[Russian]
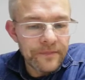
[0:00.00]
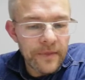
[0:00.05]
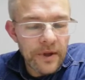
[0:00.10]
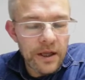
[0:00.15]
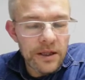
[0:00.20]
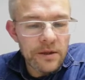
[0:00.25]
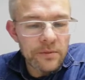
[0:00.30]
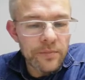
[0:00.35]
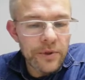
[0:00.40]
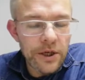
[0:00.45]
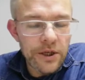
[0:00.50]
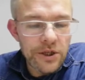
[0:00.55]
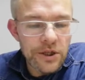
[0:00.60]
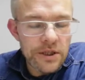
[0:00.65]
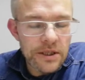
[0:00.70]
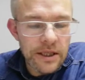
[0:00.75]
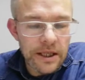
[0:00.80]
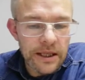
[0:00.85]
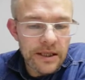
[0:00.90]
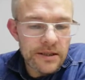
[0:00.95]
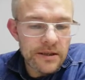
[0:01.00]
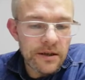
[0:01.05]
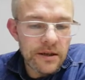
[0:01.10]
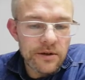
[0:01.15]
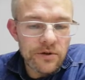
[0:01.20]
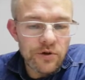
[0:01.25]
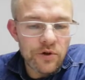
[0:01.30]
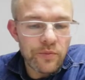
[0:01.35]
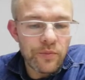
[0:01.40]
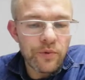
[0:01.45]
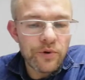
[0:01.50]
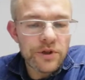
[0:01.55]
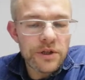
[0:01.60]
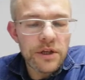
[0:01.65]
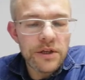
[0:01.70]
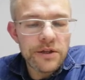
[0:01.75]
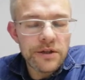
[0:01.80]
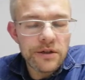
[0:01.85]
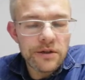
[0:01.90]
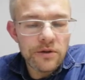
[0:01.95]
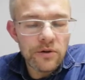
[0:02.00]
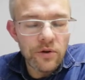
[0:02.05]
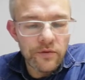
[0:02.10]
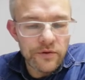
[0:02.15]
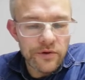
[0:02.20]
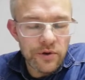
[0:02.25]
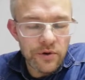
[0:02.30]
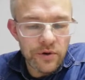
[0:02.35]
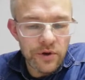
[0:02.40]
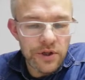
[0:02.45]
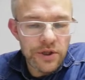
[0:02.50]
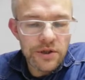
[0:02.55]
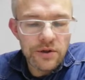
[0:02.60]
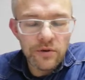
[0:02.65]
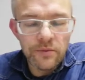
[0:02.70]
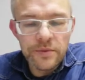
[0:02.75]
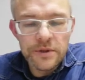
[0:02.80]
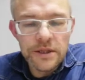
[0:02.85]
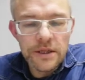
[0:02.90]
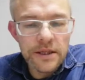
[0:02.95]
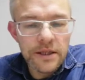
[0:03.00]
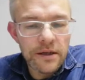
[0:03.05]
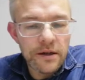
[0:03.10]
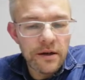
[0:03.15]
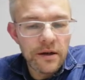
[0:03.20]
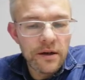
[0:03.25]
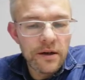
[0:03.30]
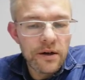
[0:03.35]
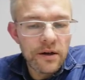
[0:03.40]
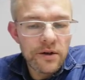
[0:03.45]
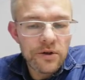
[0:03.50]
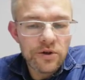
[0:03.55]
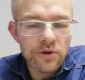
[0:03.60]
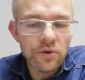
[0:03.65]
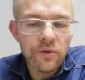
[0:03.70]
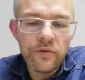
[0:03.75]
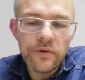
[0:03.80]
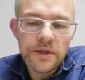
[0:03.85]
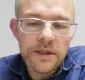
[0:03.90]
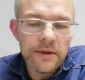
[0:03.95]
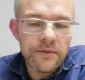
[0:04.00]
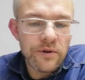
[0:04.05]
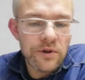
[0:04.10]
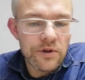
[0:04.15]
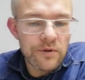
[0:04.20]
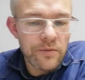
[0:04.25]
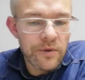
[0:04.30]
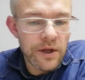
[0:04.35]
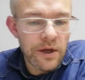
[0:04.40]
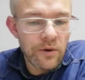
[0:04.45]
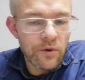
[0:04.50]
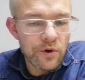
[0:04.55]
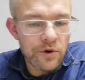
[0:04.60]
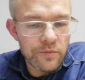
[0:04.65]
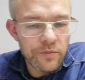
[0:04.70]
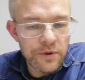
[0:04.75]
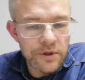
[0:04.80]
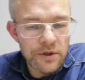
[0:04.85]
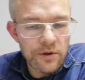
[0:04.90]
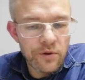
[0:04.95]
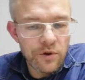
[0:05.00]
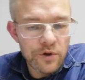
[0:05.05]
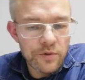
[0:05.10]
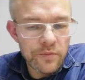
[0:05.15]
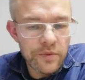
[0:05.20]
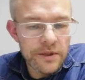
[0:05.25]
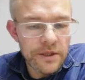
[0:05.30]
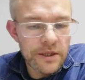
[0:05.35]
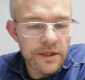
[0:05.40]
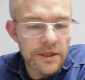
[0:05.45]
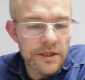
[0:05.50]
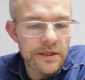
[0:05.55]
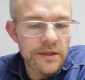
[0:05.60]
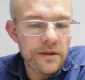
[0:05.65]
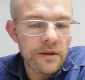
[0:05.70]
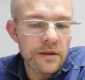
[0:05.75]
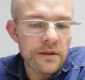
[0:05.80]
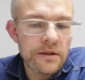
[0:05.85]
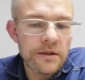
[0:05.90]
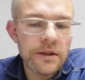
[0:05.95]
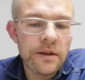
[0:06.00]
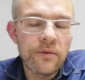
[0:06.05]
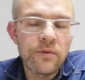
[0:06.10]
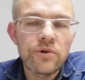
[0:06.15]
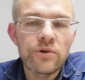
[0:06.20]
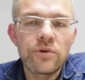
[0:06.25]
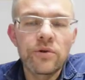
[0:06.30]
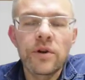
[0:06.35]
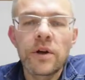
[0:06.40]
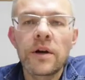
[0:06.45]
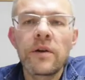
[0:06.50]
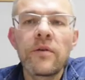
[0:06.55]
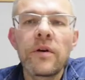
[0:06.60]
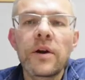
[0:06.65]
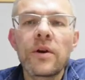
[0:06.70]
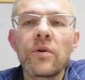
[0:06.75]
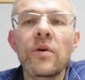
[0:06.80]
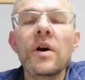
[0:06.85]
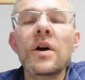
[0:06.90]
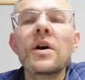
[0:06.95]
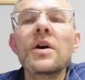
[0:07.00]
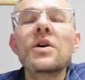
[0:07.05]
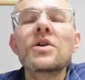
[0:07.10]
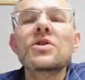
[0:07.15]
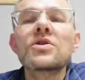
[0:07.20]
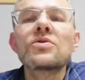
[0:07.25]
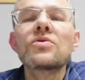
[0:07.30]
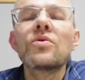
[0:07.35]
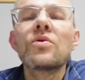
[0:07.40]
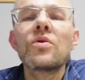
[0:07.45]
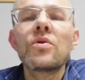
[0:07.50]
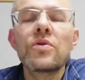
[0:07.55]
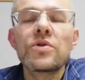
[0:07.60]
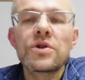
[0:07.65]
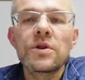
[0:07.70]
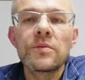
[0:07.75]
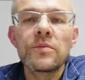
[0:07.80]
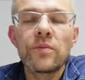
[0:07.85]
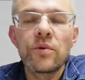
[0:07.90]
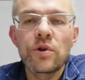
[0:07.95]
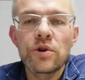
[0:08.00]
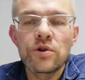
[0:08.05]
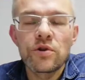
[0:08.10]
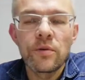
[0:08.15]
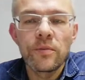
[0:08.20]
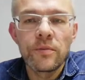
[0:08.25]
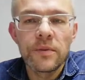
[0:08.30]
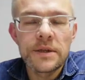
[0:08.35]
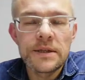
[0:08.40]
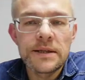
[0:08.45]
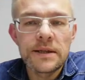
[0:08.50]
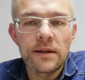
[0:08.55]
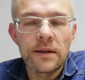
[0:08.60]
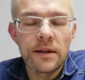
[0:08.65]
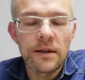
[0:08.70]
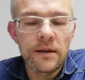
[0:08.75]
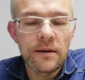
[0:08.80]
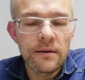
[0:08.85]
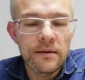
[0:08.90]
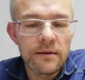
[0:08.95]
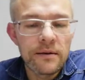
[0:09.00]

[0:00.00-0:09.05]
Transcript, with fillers: эта притча стоит сразу же после этих слов в 46 стихе. «Что вы зовете меня, Господи, Господи, не делайте того, что я говорю. Что хочет Бог, чтобы мы делали?»